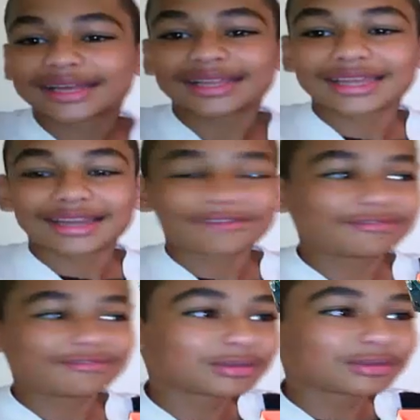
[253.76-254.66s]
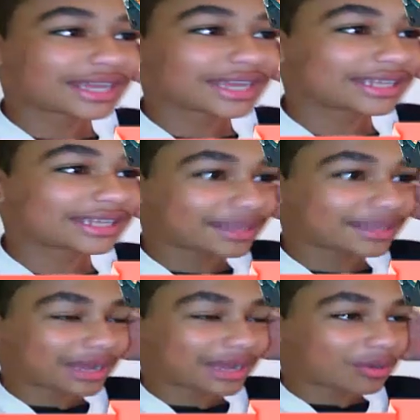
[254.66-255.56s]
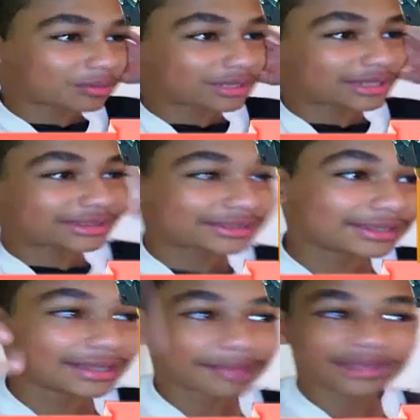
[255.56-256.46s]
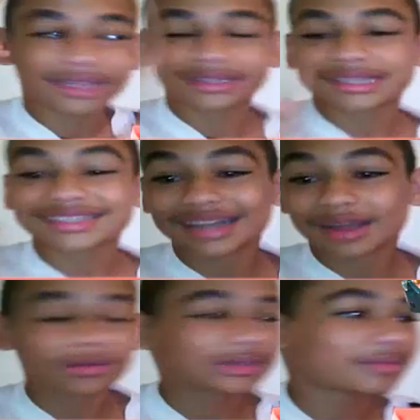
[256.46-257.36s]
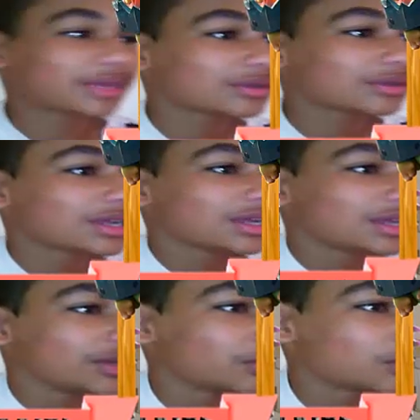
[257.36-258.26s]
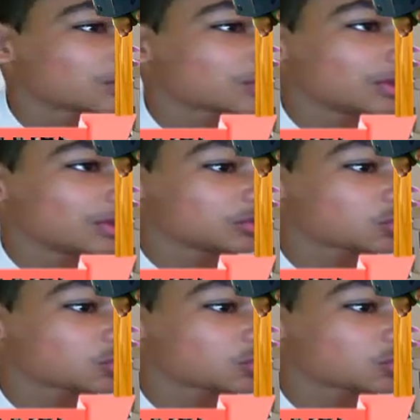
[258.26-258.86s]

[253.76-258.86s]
galera, voltei aqui na minha conta, na minha terceira conta, mano. Eu, eu